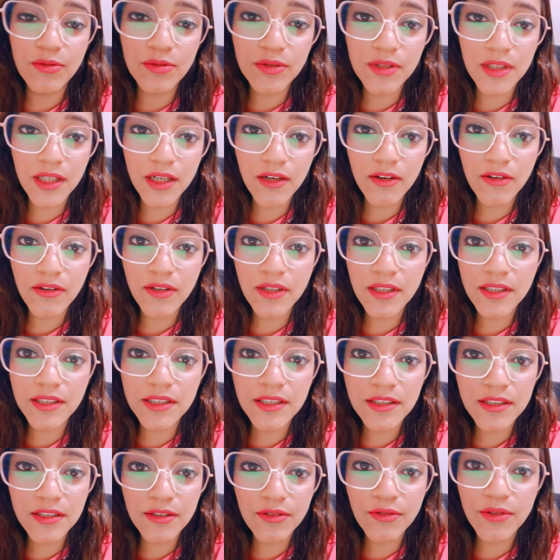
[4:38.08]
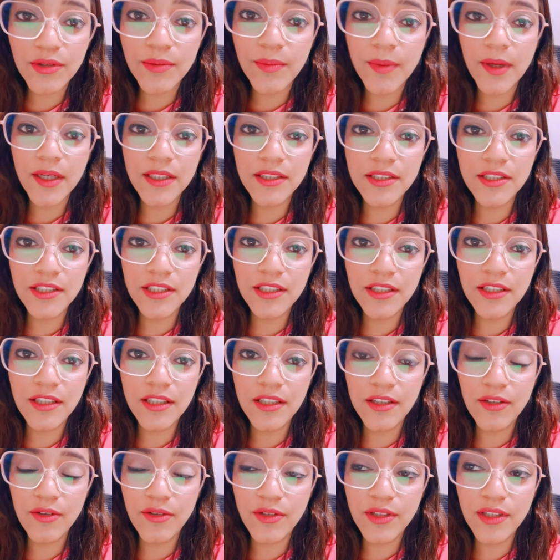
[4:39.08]
अलावा किसी से कोई बातचीत
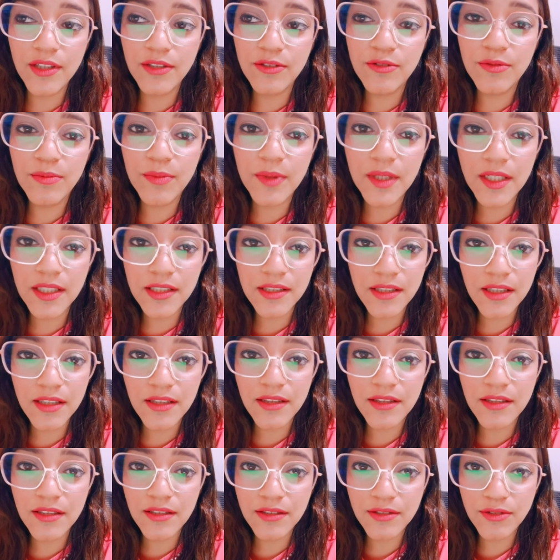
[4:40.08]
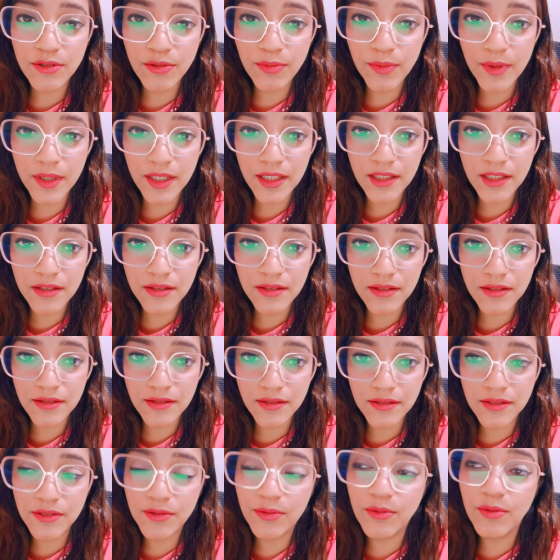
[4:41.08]
नहीं और ये जो मेरे साथ जो मेरे
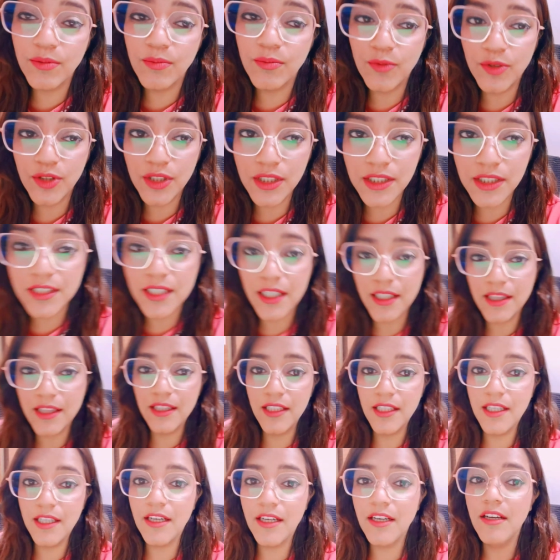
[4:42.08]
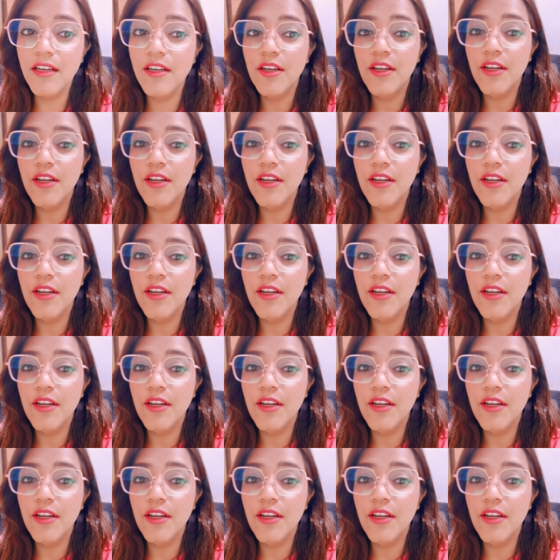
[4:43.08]
जो मुझे जानते हैं